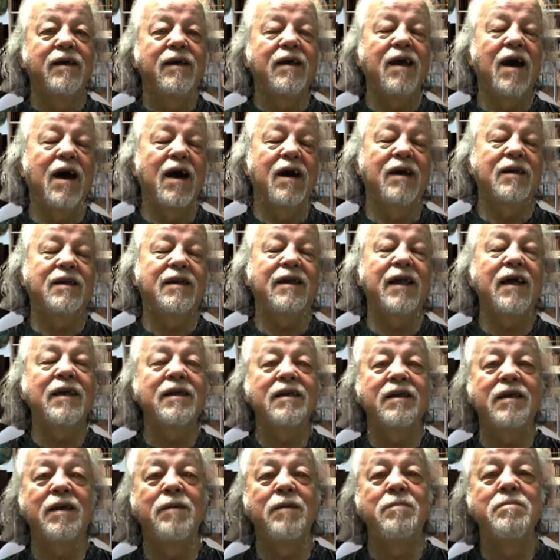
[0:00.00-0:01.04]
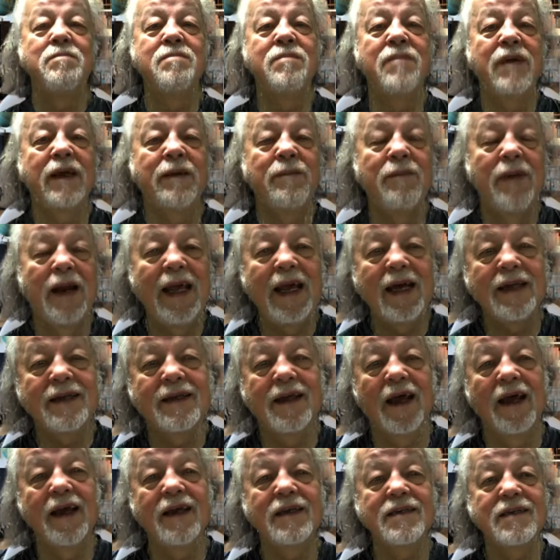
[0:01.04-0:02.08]
Ja, dann im, im
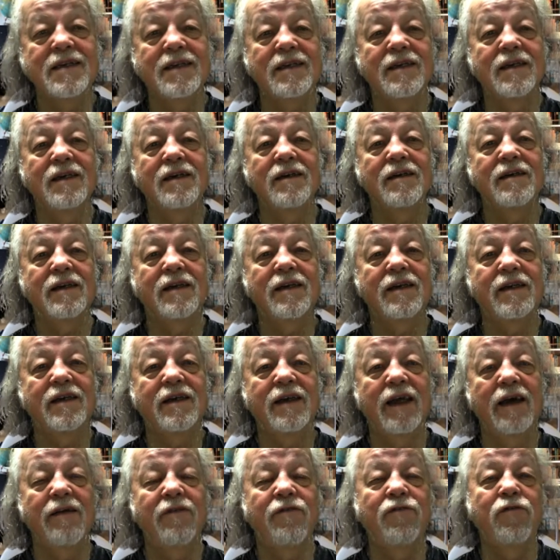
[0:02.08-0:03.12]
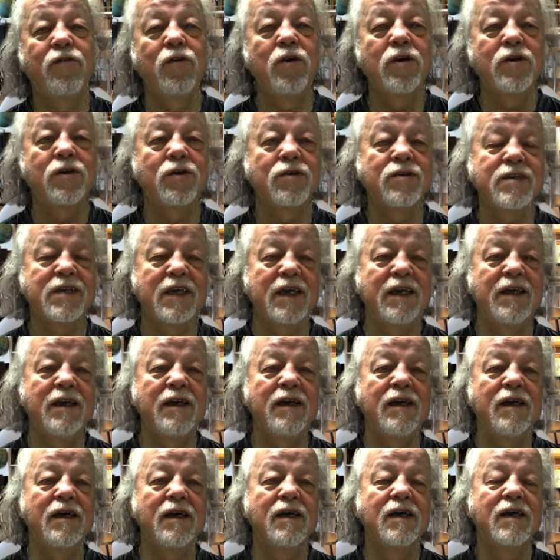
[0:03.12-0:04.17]
Lehrtext, der führt uns
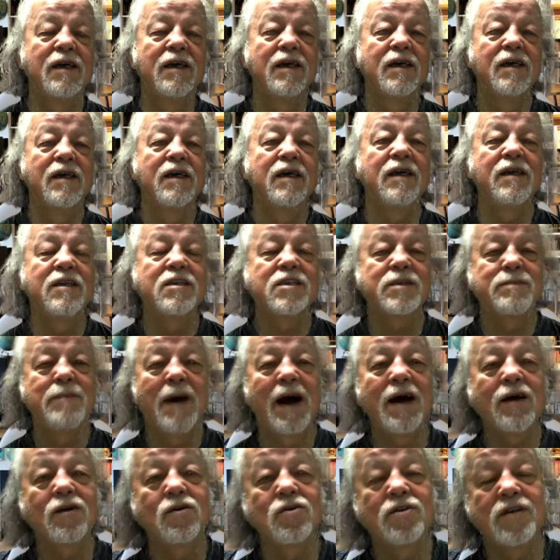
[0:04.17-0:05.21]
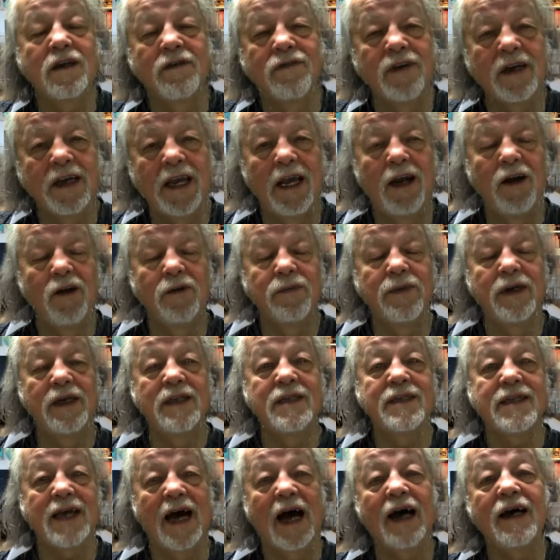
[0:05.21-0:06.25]
hin ins Markus-Evangelium,
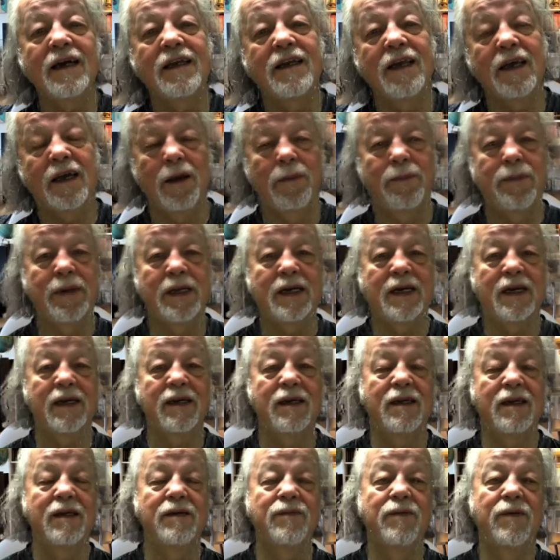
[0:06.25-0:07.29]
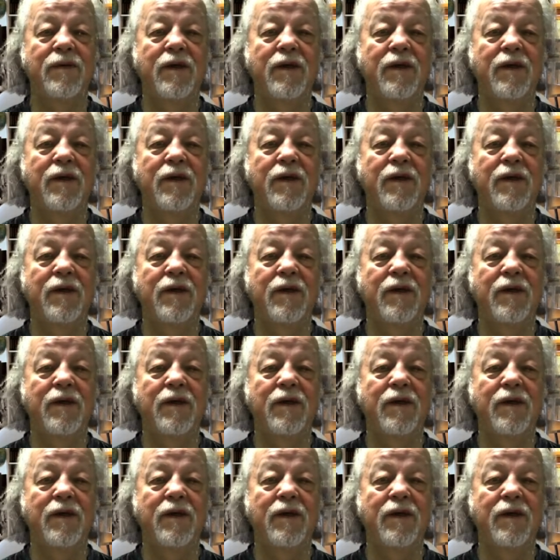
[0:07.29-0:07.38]
ins achte Kapitel.